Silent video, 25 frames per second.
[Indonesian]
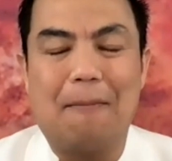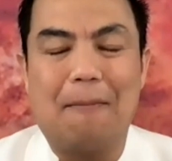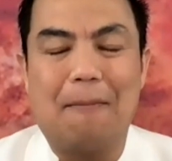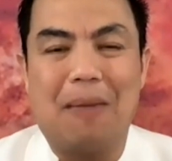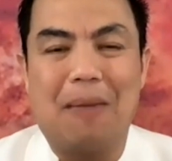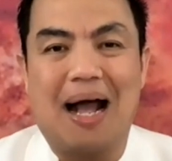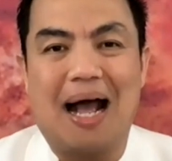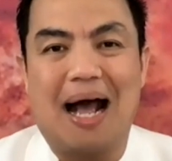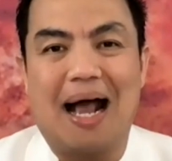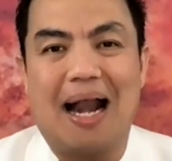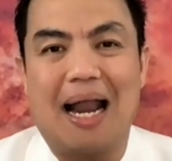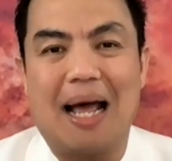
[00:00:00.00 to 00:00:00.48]

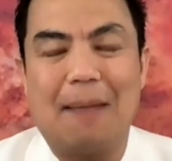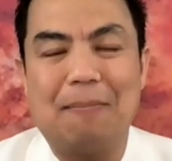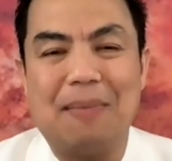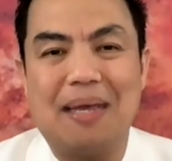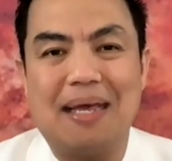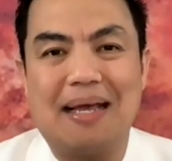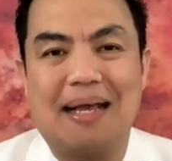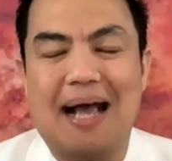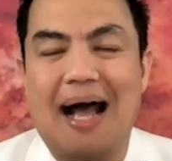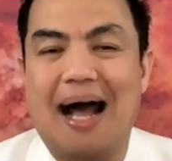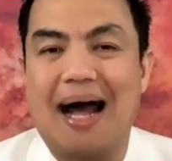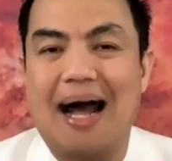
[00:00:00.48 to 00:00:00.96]

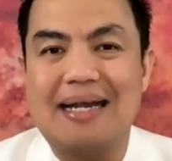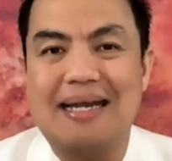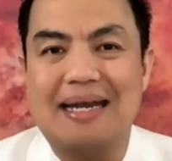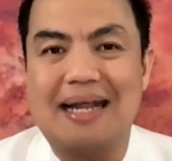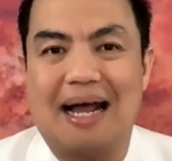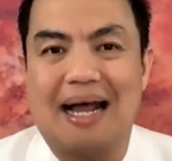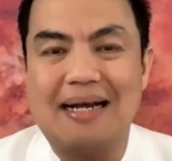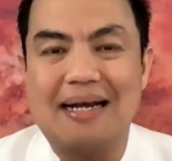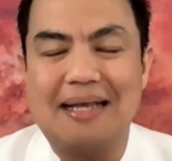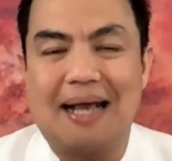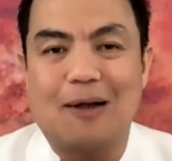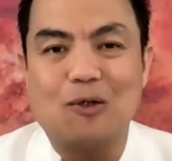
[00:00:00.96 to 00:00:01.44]
mengalami
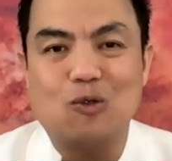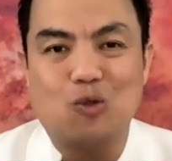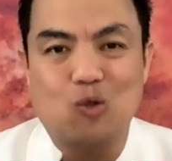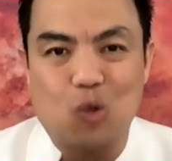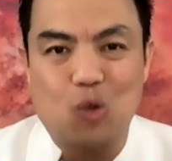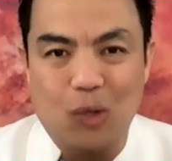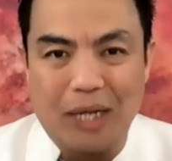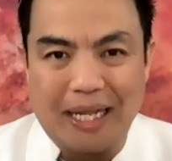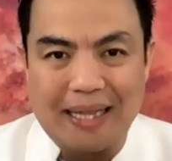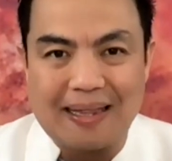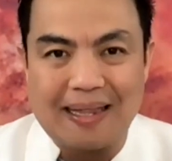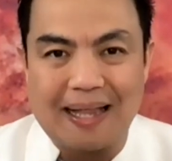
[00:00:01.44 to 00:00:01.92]
keadaan yang
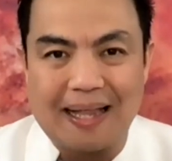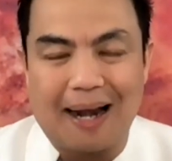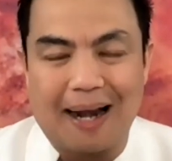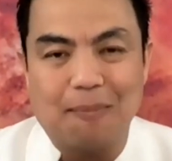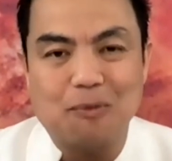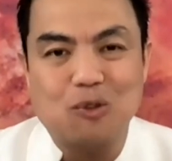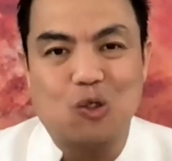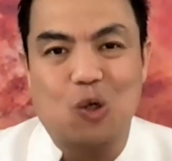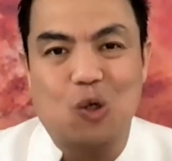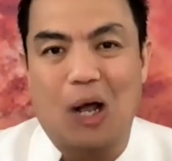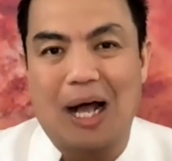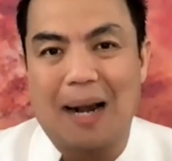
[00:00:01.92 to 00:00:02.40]
sulit dalam
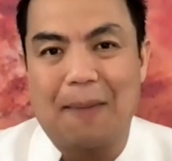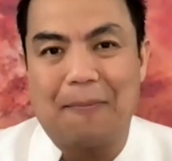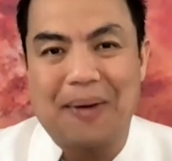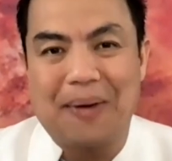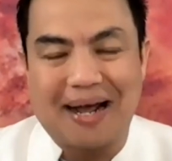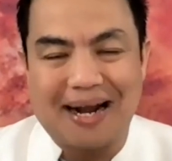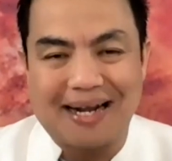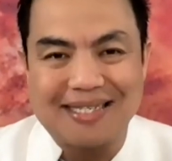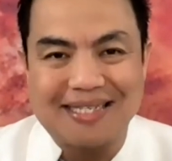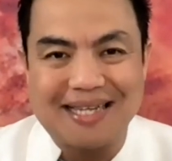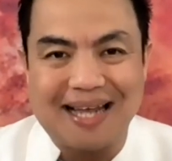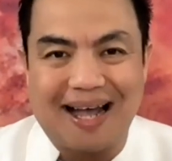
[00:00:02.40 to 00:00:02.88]
soal
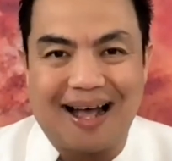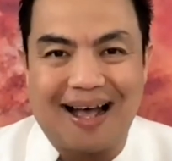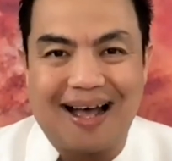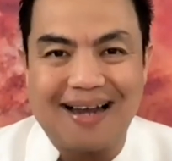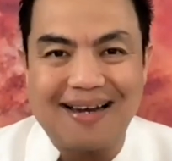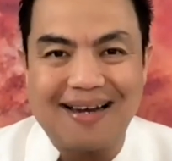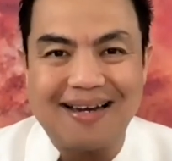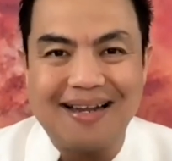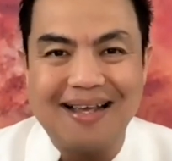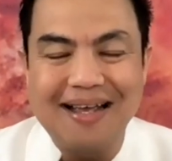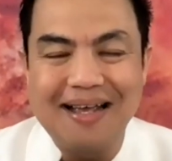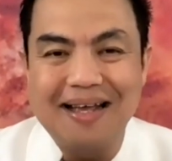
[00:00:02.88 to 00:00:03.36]

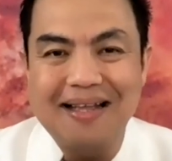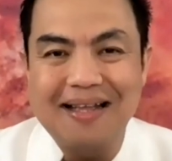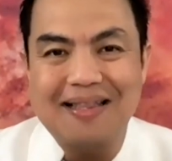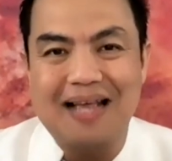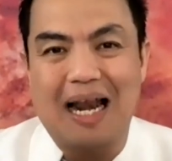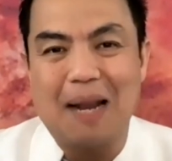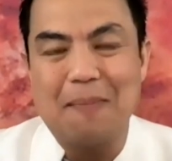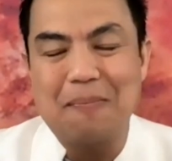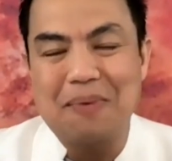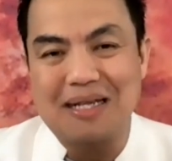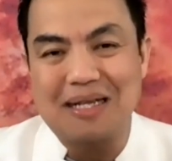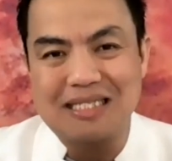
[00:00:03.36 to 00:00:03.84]
pekerjaan,
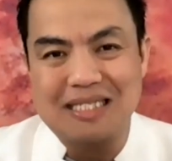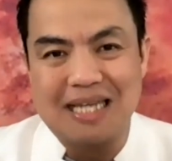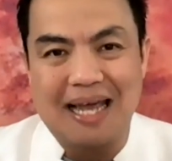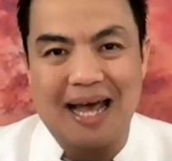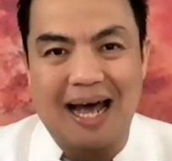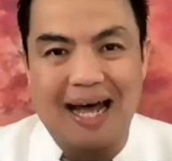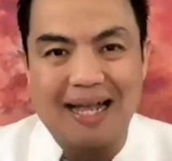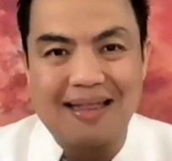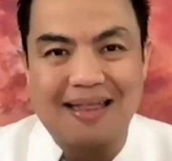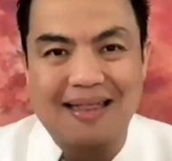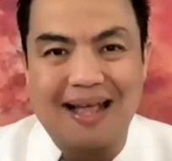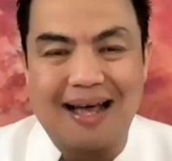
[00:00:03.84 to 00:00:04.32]
dalam
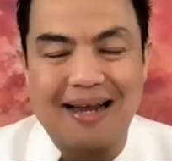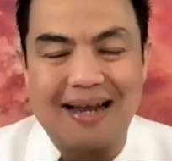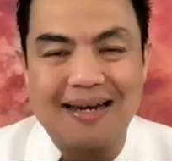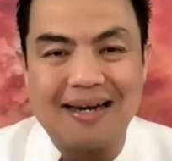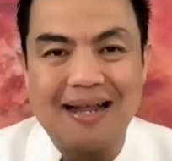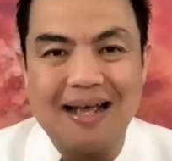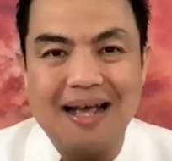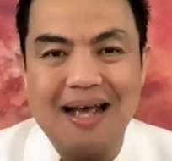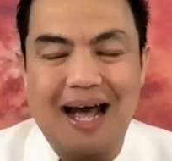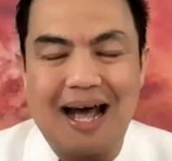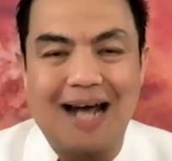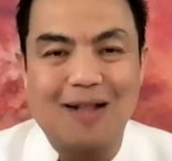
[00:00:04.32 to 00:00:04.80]
kesehatan,
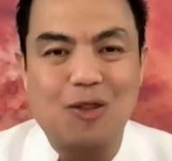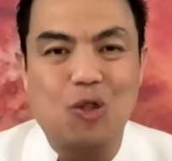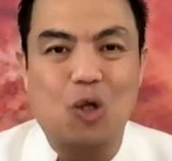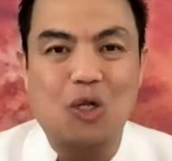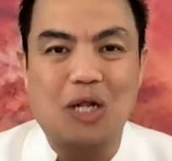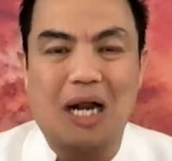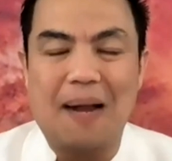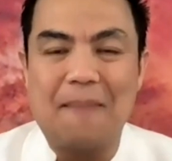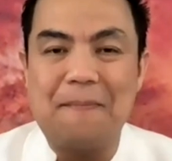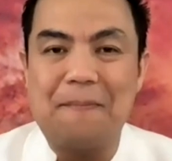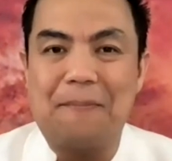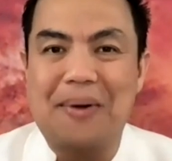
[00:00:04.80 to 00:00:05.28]
atau
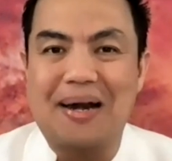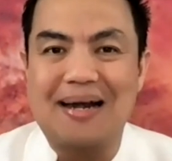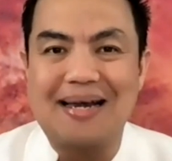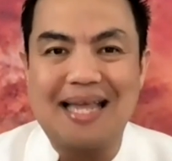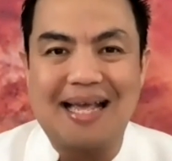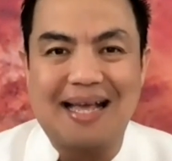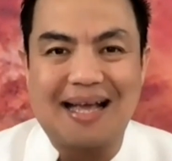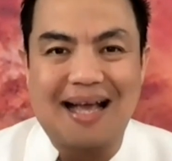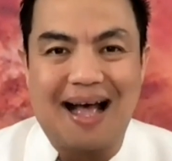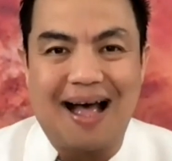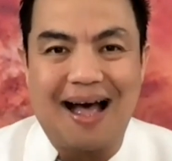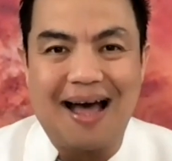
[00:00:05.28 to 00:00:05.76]
dalam
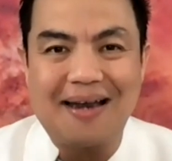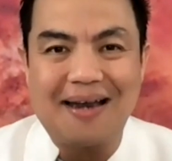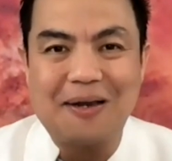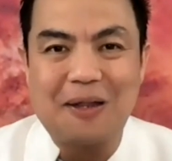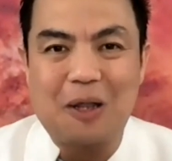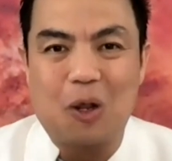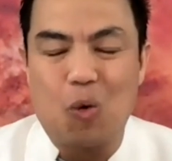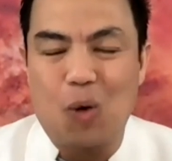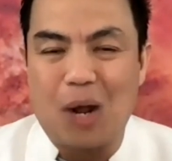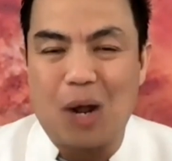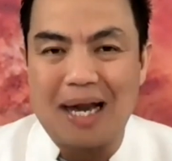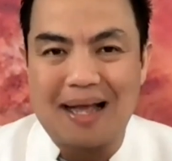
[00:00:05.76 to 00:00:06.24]
pernikahan
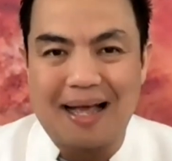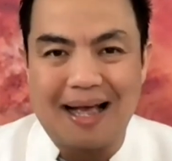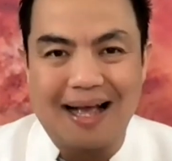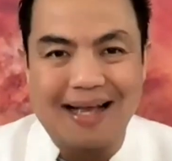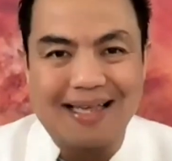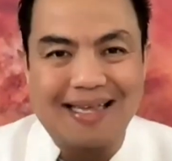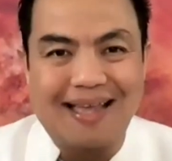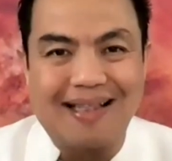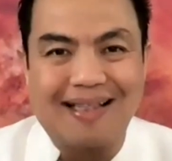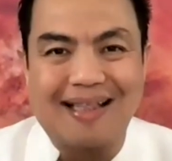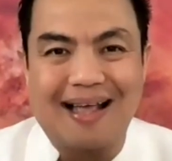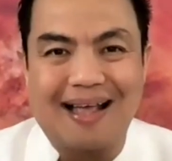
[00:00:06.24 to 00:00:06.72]
keluarga
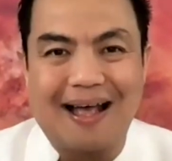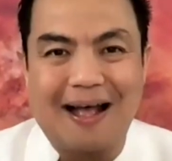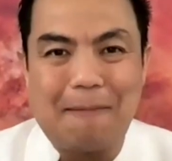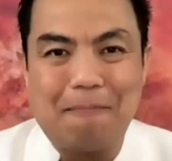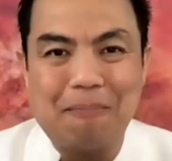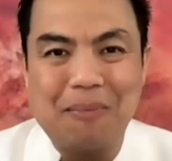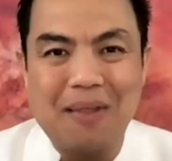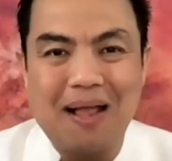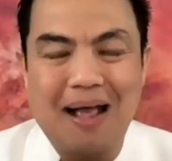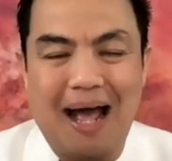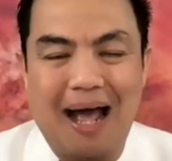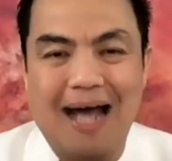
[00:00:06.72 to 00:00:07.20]
kita,
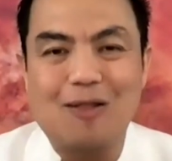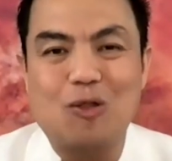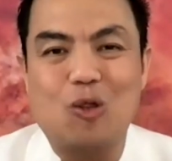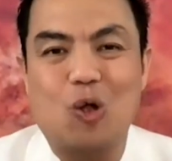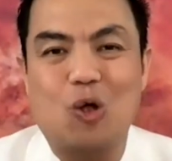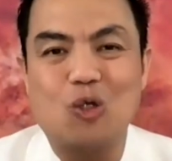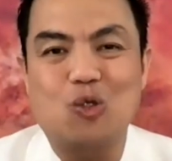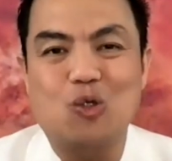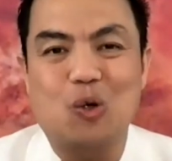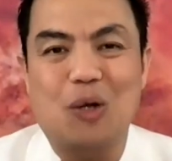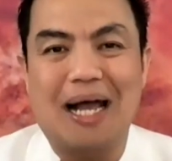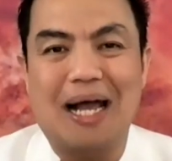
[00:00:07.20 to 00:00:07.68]
atau
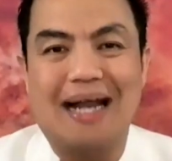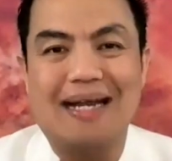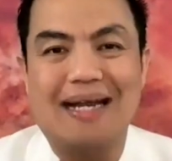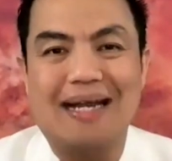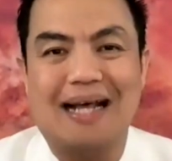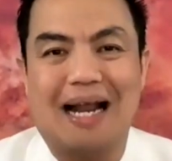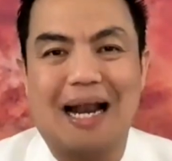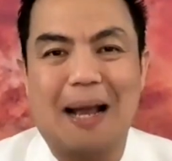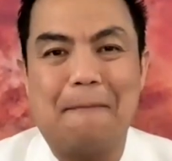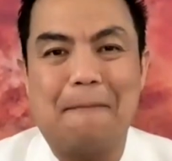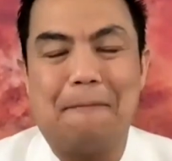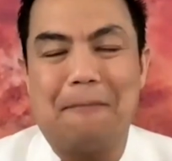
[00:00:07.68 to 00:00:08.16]
juga
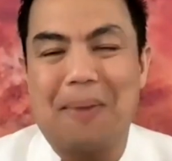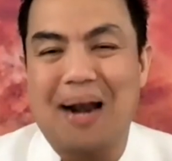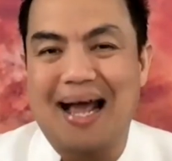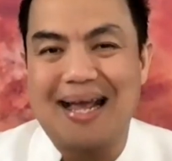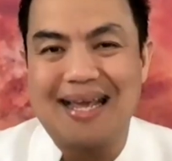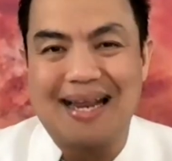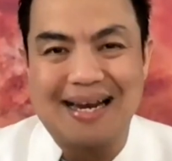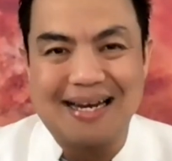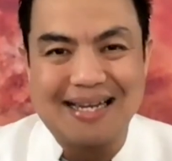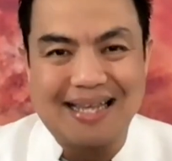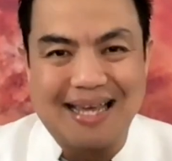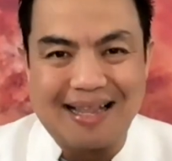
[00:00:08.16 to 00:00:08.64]
dalam
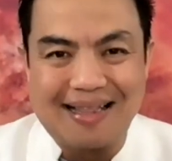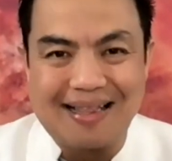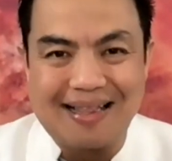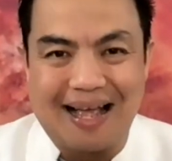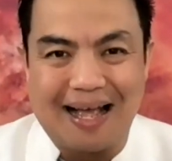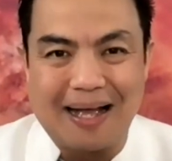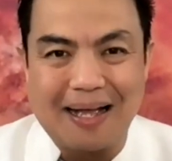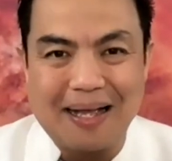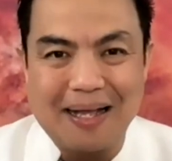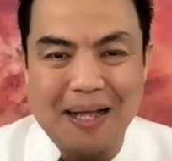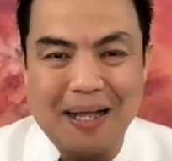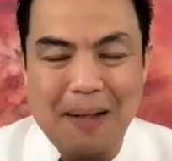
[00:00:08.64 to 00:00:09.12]
pelayanan
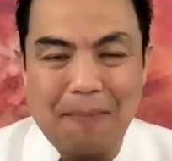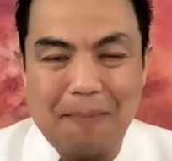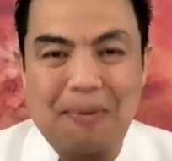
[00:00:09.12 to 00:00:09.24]
kita.